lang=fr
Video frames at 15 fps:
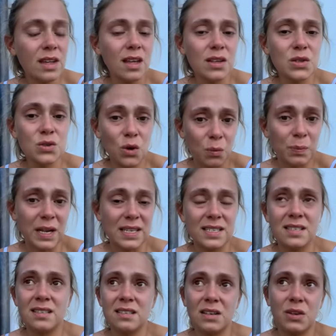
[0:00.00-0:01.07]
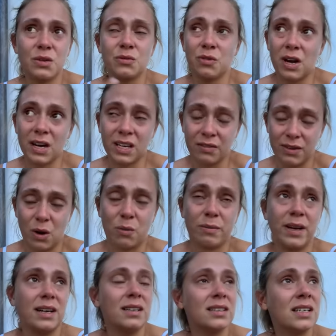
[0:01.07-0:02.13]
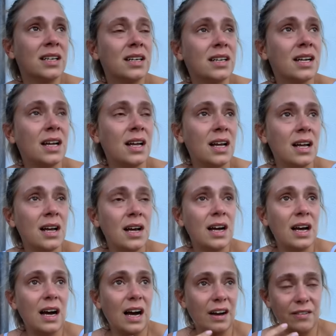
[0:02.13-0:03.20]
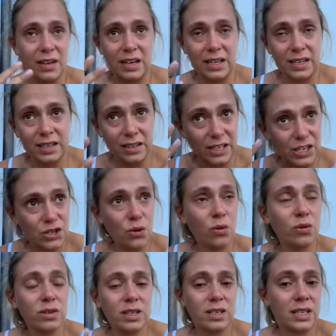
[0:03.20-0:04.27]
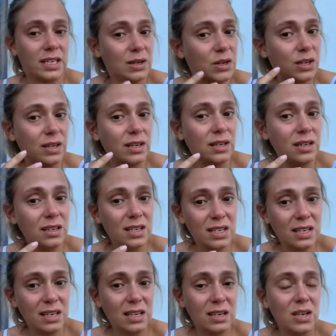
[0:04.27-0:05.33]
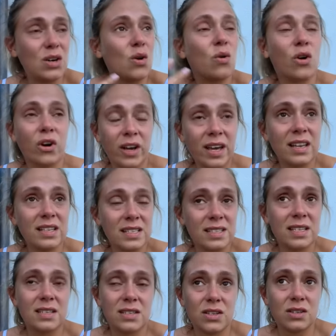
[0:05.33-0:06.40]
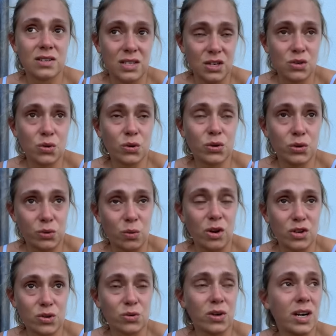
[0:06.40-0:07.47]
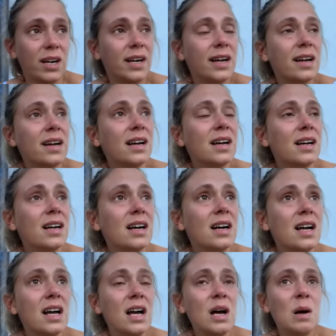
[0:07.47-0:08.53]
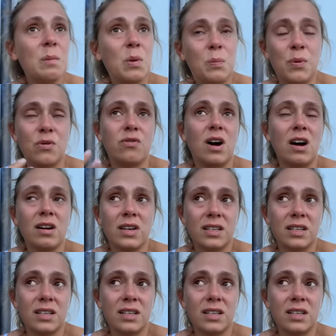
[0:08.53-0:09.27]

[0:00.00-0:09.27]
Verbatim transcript: sur place, une fois arrivée en bas, avec les gens qui, qui, ont organisé ces, jours de trois jours pour pouvoir